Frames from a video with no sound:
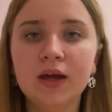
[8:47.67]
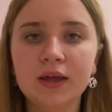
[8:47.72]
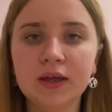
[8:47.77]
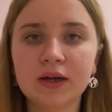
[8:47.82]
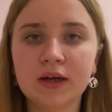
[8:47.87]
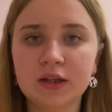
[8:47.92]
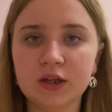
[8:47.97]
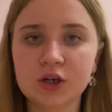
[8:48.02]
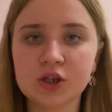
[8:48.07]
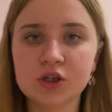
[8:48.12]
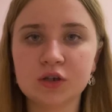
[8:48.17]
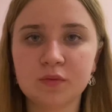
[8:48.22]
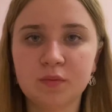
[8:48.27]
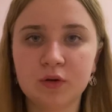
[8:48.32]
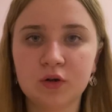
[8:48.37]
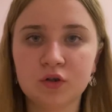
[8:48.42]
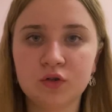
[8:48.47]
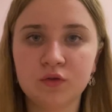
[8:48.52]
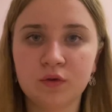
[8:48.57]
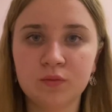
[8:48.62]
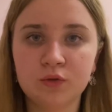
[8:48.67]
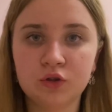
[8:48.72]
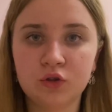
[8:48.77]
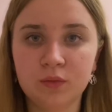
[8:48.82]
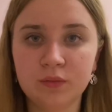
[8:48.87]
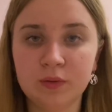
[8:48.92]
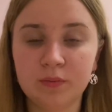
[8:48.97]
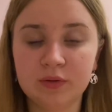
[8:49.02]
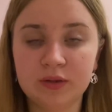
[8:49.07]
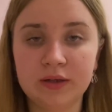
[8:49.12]
И, конечно же, покажу вам, что
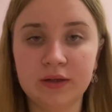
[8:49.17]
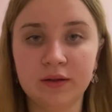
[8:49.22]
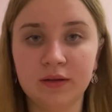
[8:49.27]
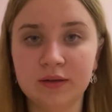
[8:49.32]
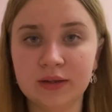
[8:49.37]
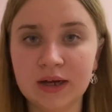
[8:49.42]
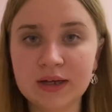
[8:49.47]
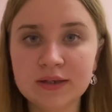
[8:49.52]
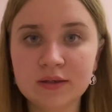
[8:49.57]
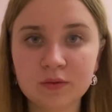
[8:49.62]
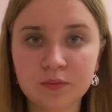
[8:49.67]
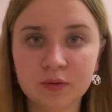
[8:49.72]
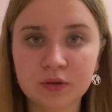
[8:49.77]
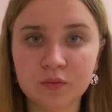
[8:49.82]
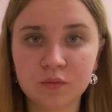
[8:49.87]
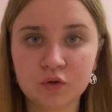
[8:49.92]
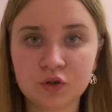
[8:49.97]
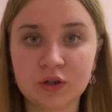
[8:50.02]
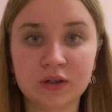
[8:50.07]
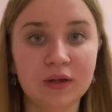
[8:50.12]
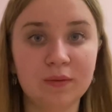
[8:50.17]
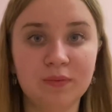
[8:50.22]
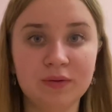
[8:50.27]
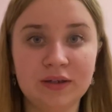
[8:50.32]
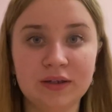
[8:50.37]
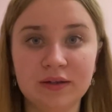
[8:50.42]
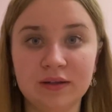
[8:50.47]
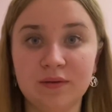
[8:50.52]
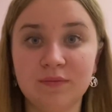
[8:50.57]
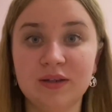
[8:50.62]
мне подарила Настя, потому что она
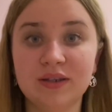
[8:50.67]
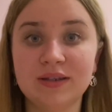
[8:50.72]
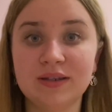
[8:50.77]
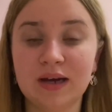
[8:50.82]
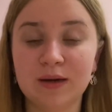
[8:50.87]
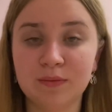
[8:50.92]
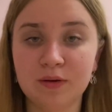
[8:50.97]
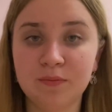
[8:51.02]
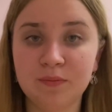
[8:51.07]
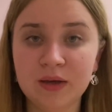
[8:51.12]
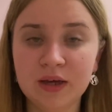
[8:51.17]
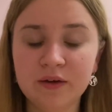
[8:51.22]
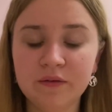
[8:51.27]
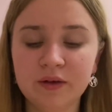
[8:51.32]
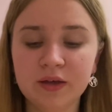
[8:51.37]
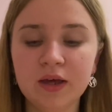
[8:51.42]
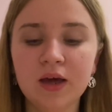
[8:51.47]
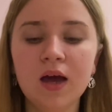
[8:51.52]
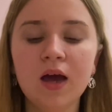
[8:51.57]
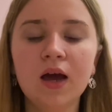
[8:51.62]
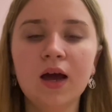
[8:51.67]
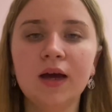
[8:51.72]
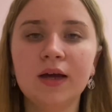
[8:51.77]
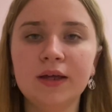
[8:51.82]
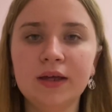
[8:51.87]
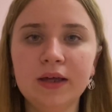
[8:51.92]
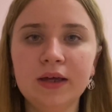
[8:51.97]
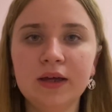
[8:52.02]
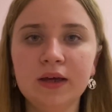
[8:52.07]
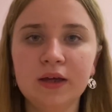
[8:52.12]
подарила мне самый первый.
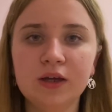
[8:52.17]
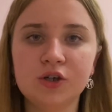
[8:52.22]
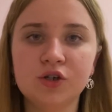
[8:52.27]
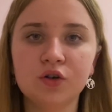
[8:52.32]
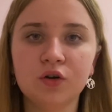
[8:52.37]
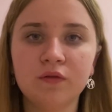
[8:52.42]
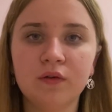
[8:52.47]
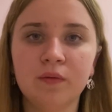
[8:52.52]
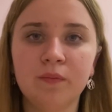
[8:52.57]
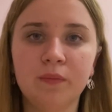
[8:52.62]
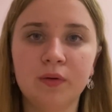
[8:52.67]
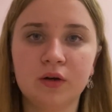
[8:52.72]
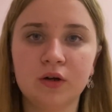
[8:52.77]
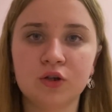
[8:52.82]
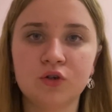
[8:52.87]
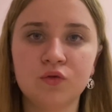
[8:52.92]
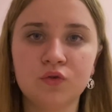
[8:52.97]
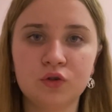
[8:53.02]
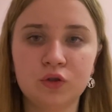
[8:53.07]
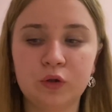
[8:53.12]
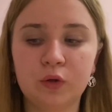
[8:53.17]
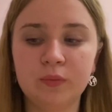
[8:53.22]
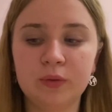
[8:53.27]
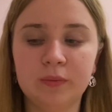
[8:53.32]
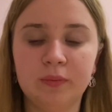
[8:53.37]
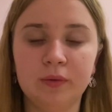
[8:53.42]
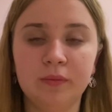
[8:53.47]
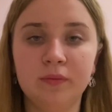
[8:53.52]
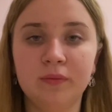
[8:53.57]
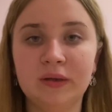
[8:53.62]
И еще вам покажу, что
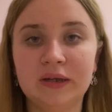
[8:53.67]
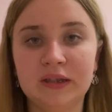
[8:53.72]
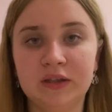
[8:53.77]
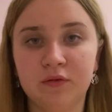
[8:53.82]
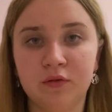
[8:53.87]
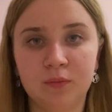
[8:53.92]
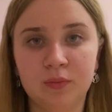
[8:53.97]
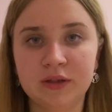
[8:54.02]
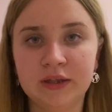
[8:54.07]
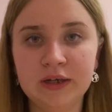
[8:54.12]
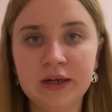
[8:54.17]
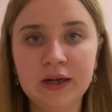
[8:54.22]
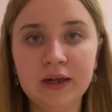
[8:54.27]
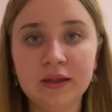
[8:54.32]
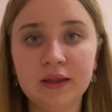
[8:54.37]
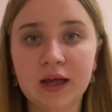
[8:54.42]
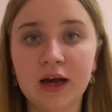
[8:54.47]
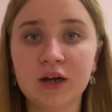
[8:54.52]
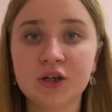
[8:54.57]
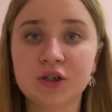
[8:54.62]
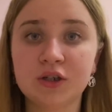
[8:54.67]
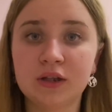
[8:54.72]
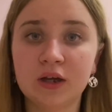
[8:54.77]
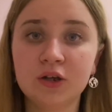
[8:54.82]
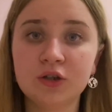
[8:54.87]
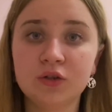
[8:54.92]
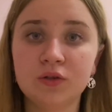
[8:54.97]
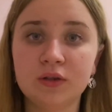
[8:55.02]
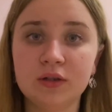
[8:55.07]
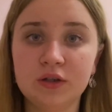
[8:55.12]
мне помимо этого подарили также.
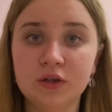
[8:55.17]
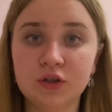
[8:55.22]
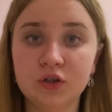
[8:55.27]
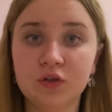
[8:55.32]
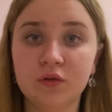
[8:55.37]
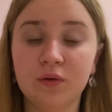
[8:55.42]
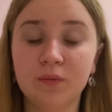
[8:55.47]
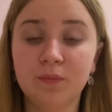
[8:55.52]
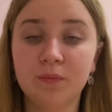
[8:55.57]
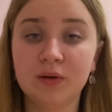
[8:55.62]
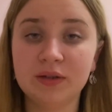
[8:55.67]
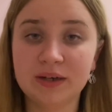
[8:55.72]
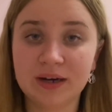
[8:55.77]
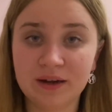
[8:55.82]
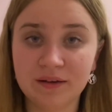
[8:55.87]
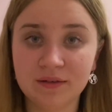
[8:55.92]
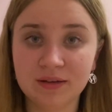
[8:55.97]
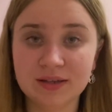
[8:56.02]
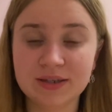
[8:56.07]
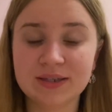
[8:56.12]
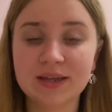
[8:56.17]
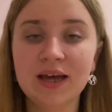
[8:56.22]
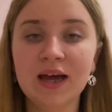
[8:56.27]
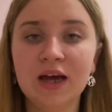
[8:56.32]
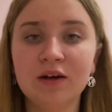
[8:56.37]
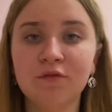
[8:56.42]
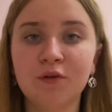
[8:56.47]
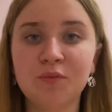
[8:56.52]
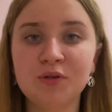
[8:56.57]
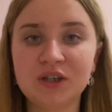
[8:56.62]
Так что надеюсь, что вам понравилось
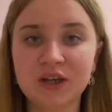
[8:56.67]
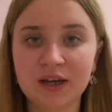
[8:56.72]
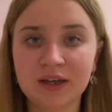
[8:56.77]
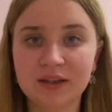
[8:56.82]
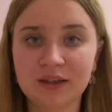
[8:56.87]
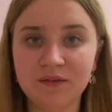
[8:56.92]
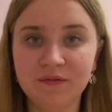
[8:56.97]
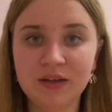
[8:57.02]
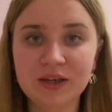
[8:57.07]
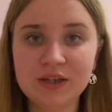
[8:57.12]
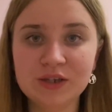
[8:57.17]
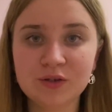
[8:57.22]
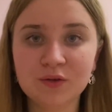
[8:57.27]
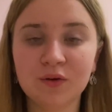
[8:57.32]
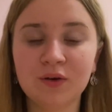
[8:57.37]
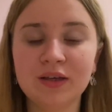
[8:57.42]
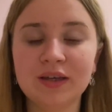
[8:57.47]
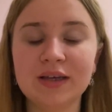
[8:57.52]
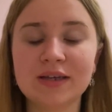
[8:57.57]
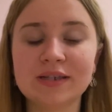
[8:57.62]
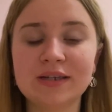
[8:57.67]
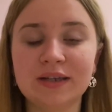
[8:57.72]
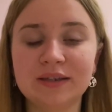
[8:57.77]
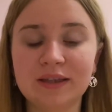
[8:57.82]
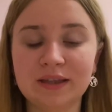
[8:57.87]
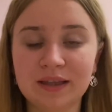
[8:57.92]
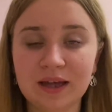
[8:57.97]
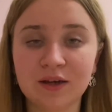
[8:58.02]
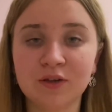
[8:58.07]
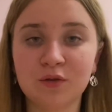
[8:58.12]
вообще это видео. Если
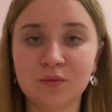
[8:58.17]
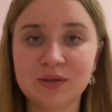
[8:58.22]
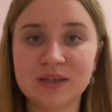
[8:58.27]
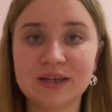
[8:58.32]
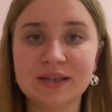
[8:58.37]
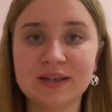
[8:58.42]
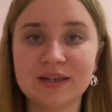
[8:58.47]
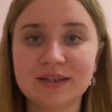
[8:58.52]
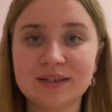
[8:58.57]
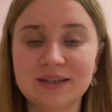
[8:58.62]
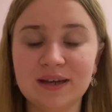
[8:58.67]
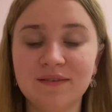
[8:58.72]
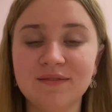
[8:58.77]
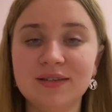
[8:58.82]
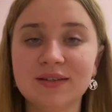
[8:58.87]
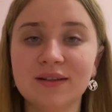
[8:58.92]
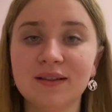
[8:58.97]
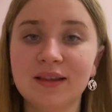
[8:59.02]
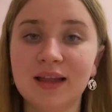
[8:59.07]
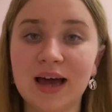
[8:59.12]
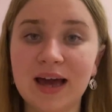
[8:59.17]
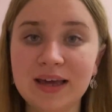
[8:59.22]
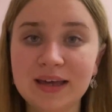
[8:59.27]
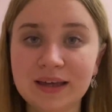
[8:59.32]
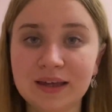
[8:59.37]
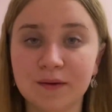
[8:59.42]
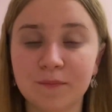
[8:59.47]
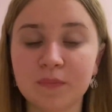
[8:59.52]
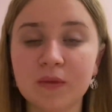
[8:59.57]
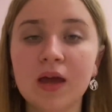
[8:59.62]
это так, то обязательно ставьте
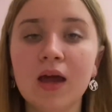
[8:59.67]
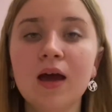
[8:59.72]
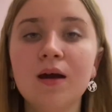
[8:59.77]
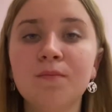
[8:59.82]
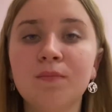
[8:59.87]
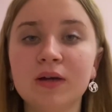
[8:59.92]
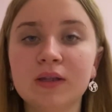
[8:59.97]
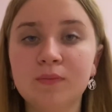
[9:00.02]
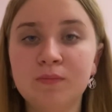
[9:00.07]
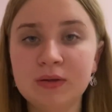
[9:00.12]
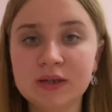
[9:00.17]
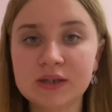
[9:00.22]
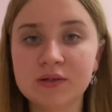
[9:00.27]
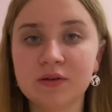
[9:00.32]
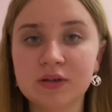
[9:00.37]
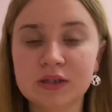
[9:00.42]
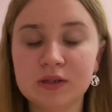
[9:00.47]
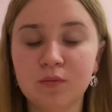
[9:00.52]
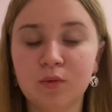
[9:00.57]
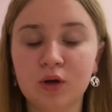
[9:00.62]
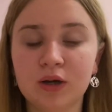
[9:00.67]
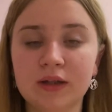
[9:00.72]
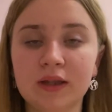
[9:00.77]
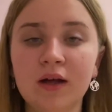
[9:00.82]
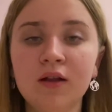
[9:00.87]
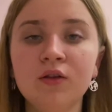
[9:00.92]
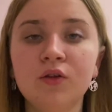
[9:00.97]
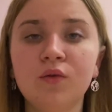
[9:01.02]
лайки, подписывайтесь на мой канал.